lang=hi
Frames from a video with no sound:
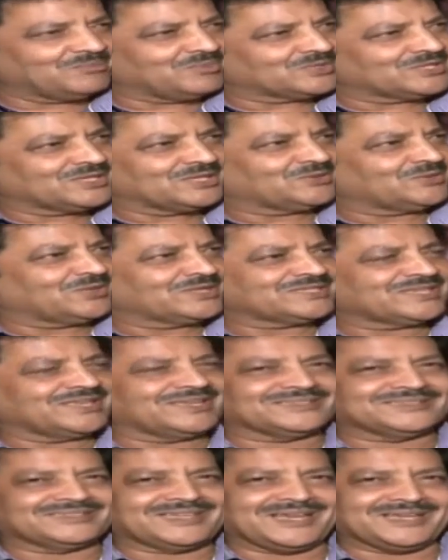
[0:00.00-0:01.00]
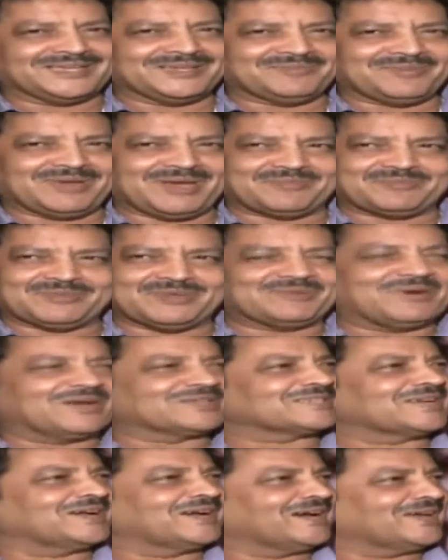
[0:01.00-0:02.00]
मुझे तो ऐसा लगता है कि मैं अपनी
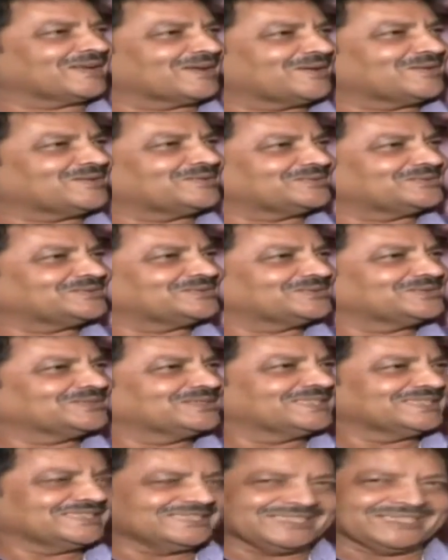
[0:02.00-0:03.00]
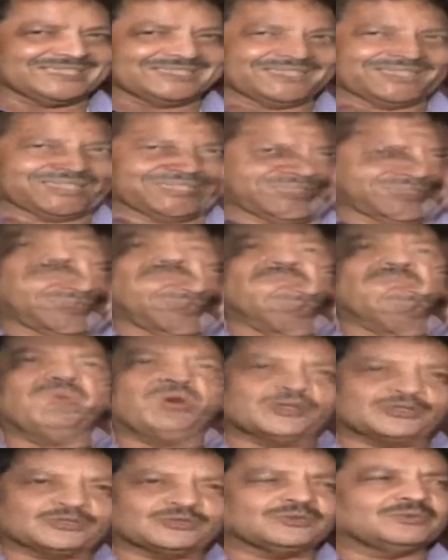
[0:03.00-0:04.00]
भाषा गा रहा हूँ जी जी
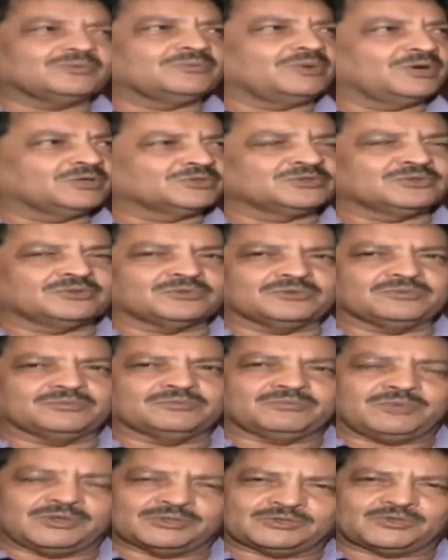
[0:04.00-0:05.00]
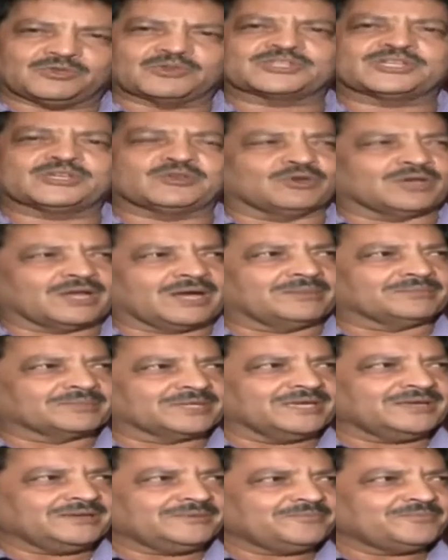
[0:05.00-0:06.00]
बहुत बहुत बहुत खुशी होला
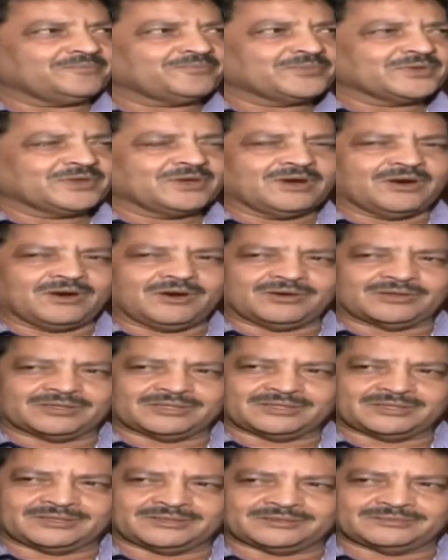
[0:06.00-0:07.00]
हमके और